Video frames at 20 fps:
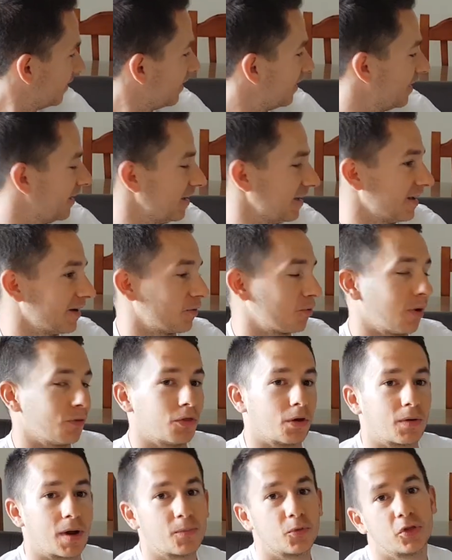Eh,
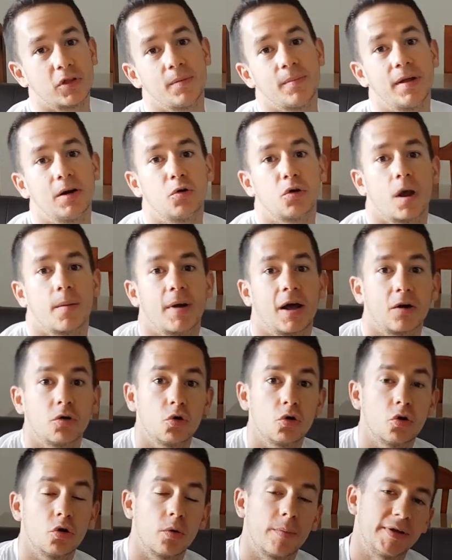cuando hablamos del melón
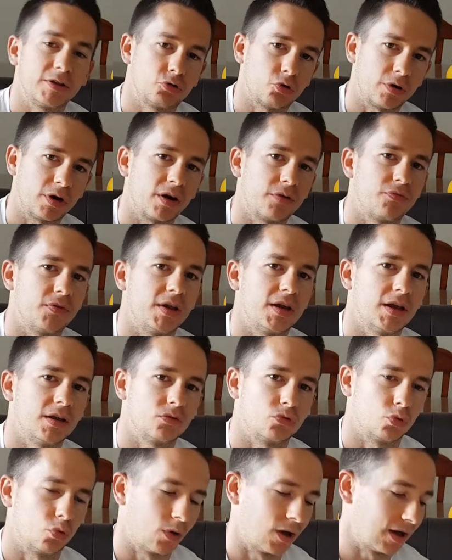amargo no me estoy
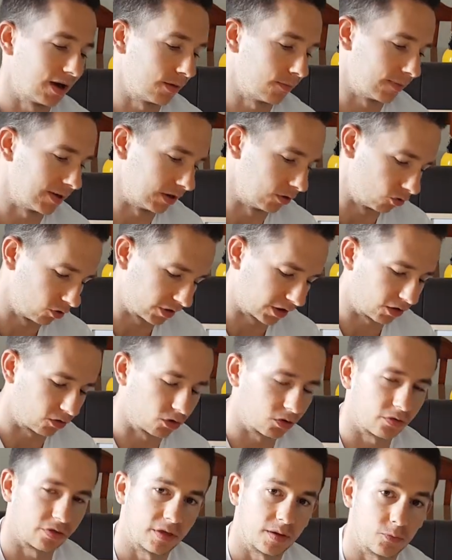refiriendo al melón que
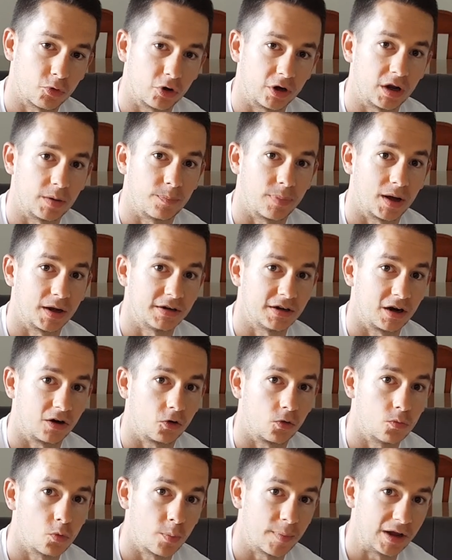conocemos en España
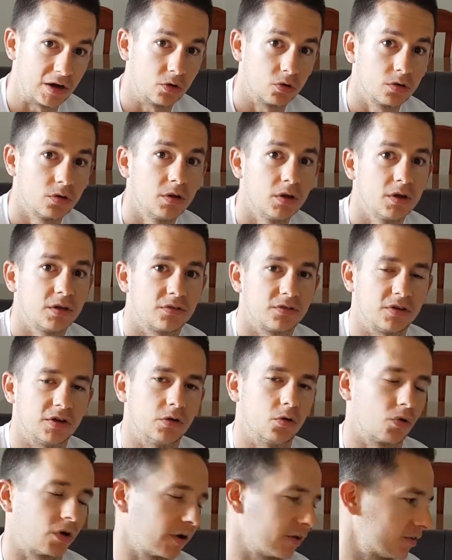como melón,
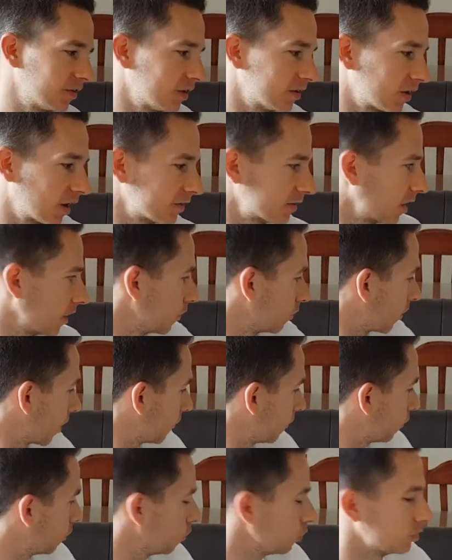sino que se trata de una
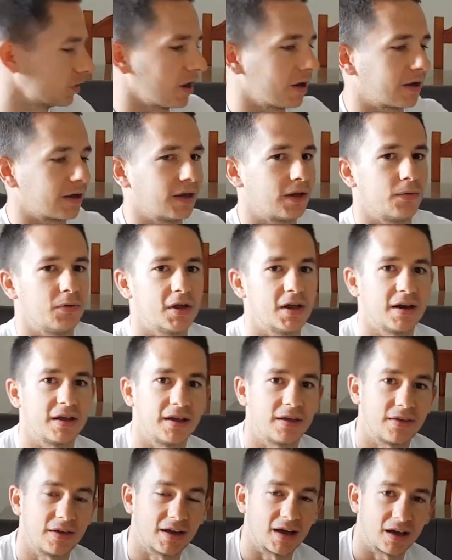fruta que
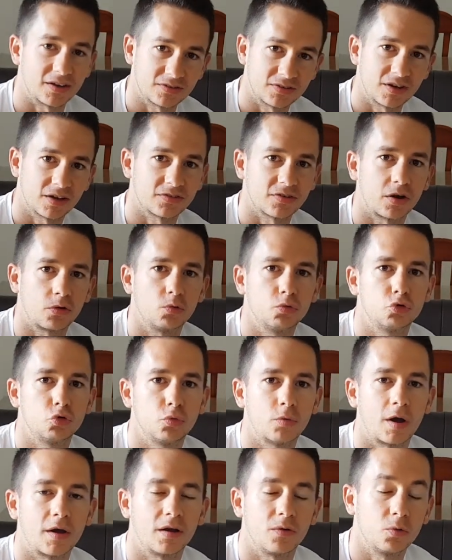viene de Asia, se
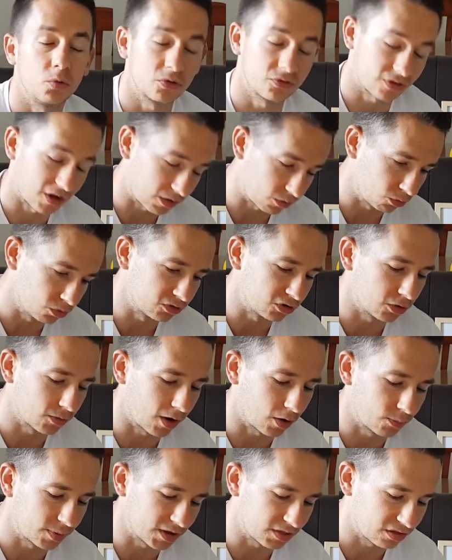ha
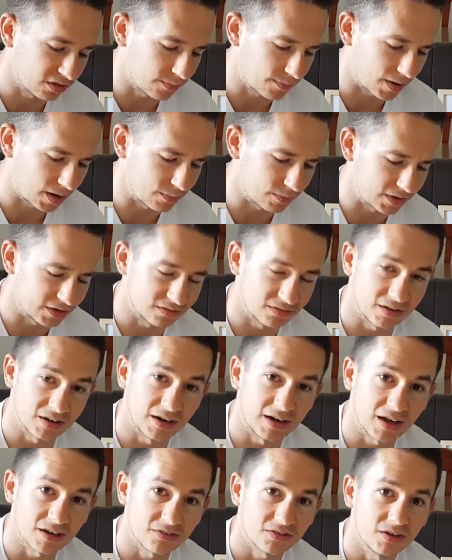cultivado principalmente
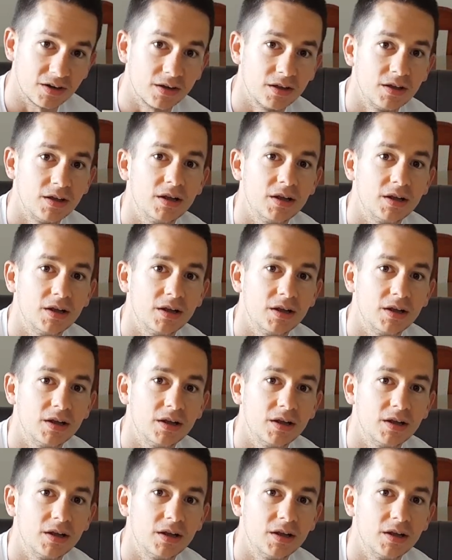en Asia